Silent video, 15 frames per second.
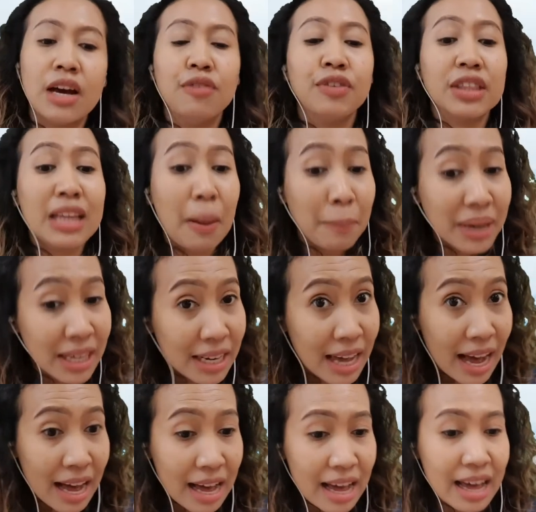vitamin
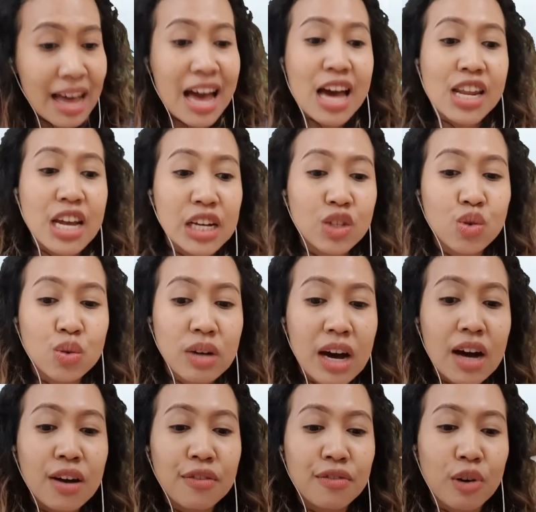A, dan
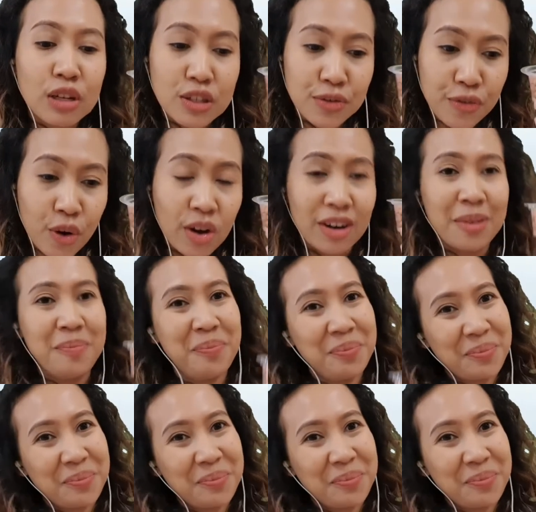juga fosfor.